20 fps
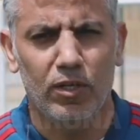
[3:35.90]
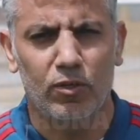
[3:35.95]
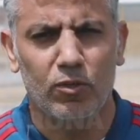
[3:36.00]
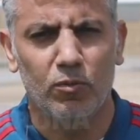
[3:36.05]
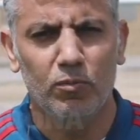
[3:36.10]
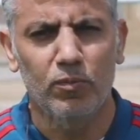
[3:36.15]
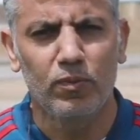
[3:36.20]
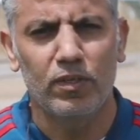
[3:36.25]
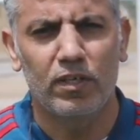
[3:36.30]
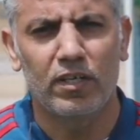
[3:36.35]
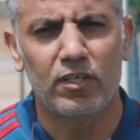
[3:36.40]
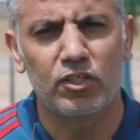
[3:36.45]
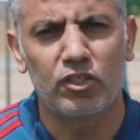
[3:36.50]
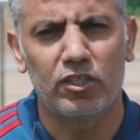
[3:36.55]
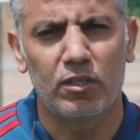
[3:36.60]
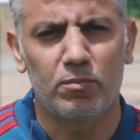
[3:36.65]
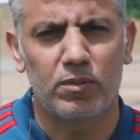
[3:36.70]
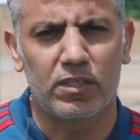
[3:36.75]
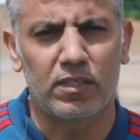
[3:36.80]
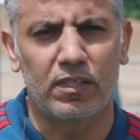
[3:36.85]
عليكم
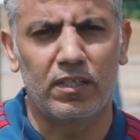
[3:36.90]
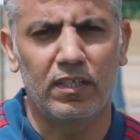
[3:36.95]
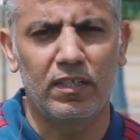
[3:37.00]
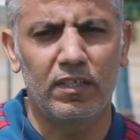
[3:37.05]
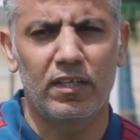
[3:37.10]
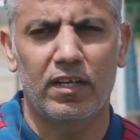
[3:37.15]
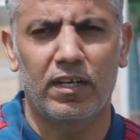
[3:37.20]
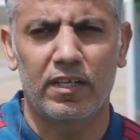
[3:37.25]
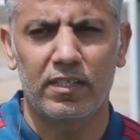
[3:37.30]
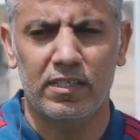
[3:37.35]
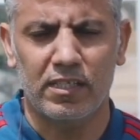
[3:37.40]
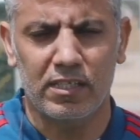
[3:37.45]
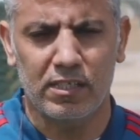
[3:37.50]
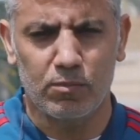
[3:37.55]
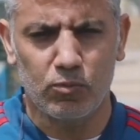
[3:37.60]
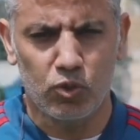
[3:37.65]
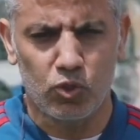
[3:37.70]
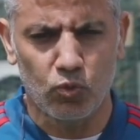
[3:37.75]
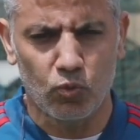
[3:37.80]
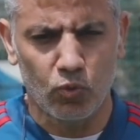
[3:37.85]
رشيد مسكين رئيس
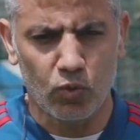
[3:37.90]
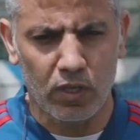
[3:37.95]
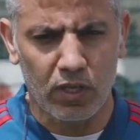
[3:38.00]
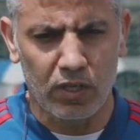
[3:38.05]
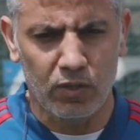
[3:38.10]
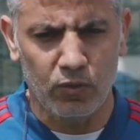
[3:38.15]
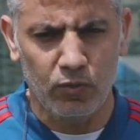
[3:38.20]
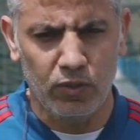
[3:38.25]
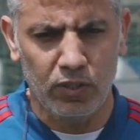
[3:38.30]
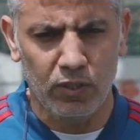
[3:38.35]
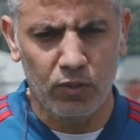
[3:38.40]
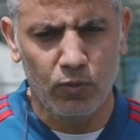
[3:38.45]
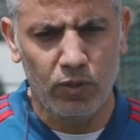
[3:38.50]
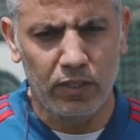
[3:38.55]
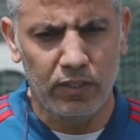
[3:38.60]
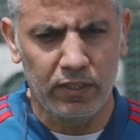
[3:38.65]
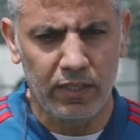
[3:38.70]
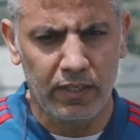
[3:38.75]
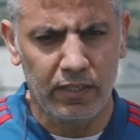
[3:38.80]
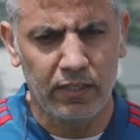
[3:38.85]
قسم الشؤون القانونيه
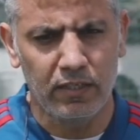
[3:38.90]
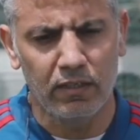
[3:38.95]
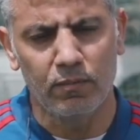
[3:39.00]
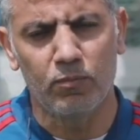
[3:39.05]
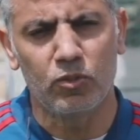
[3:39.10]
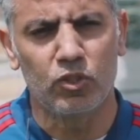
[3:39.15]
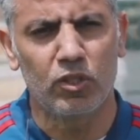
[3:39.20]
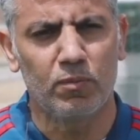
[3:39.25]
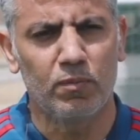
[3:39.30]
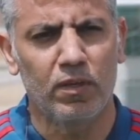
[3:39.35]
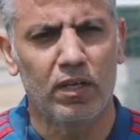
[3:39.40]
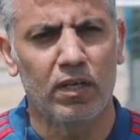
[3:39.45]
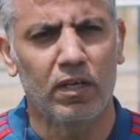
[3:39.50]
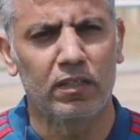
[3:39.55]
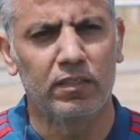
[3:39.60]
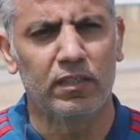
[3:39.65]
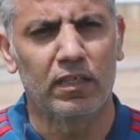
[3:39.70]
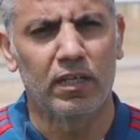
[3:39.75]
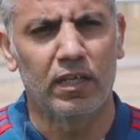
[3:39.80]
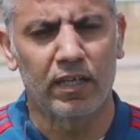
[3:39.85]
والاداريه
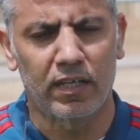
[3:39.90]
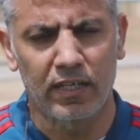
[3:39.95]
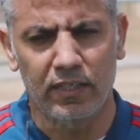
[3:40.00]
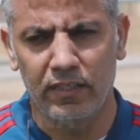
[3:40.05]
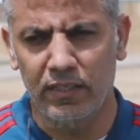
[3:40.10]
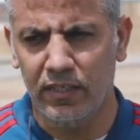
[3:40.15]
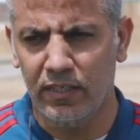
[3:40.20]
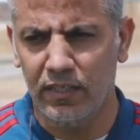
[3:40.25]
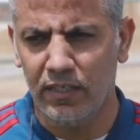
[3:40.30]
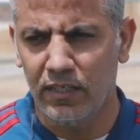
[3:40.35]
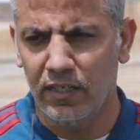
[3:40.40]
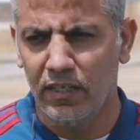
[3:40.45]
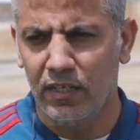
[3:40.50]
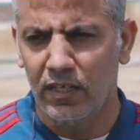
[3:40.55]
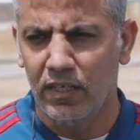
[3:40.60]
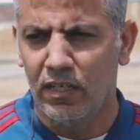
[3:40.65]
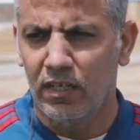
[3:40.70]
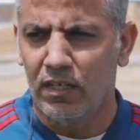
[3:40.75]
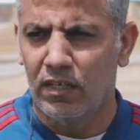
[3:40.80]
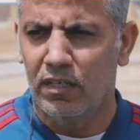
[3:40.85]
بالجامعه ديال اكادير
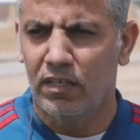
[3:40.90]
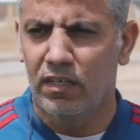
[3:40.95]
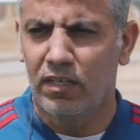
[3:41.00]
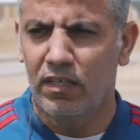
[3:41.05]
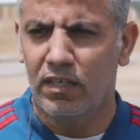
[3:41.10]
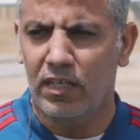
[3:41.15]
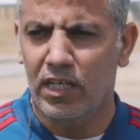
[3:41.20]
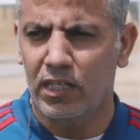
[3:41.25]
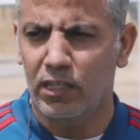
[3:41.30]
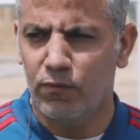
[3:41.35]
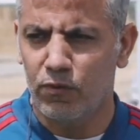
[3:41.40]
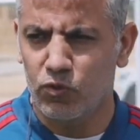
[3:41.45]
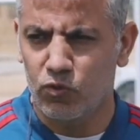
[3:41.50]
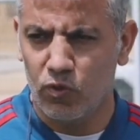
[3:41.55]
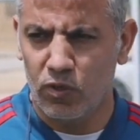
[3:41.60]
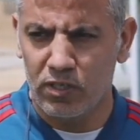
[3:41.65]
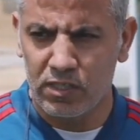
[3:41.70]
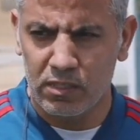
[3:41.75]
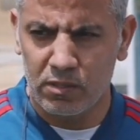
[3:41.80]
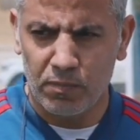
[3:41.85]
أه
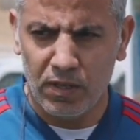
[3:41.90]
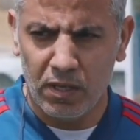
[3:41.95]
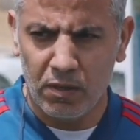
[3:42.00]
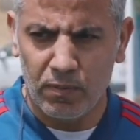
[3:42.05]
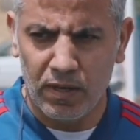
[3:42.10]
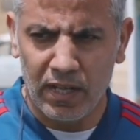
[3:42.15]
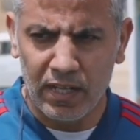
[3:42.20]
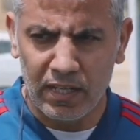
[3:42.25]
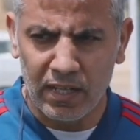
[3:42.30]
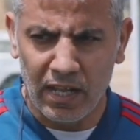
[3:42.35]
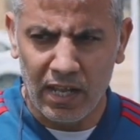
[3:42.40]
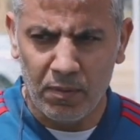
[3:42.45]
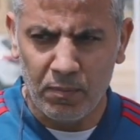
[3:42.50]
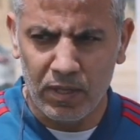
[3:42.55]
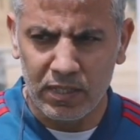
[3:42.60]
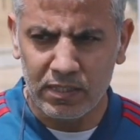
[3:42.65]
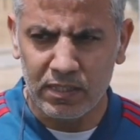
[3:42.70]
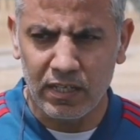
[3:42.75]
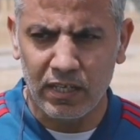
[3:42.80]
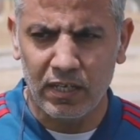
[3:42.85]
كنتفاجئوا هذا الصباح بهذا العمل
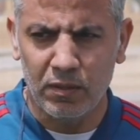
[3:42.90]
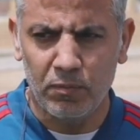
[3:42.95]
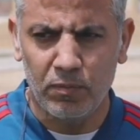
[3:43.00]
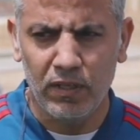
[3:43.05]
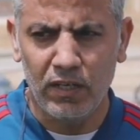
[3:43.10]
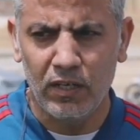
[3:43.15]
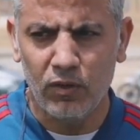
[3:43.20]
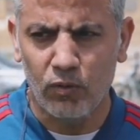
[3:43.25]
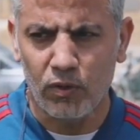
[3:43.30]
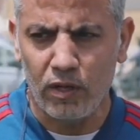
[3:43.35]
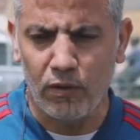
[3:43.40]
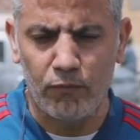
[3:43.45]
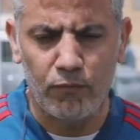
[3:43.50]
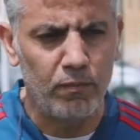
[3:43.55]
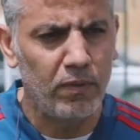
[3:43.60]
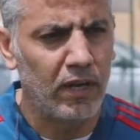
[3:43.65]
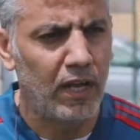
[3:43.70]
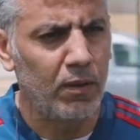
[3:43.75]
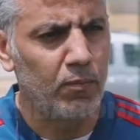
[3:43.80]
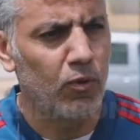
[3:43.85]
التخريبي اللي وقع
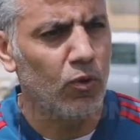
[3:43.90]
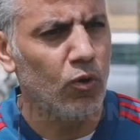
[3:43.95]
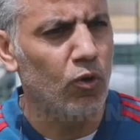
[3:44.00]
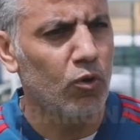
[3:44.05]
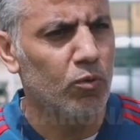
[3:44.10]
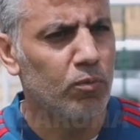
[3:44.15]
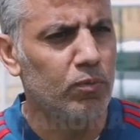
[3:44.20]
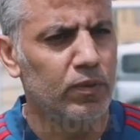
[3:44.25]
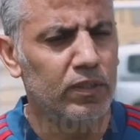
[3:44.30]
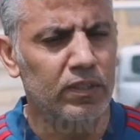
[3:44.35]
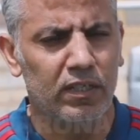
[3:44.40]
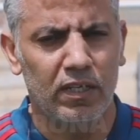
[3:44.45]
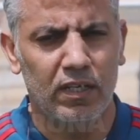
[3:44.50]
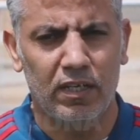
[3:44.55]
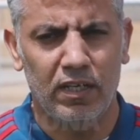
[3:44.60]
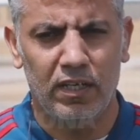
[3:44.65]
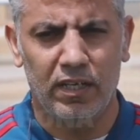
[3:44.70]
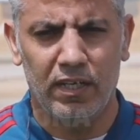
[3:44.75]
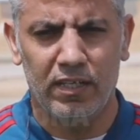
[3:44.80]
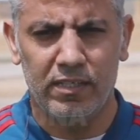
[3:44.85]
في ملعب القرب
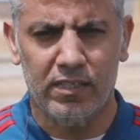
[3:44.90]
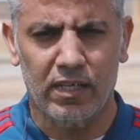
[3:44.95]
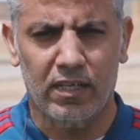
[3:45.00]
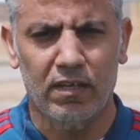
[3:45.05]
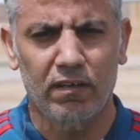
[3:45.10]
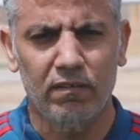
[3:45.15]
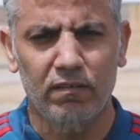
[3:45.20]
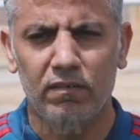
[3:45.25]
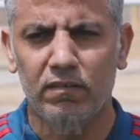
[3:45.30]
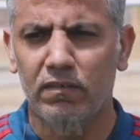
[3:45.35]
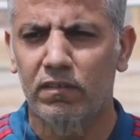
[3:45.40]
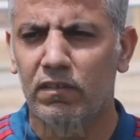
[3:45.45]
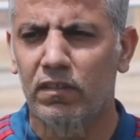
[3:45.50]
ديال اسكا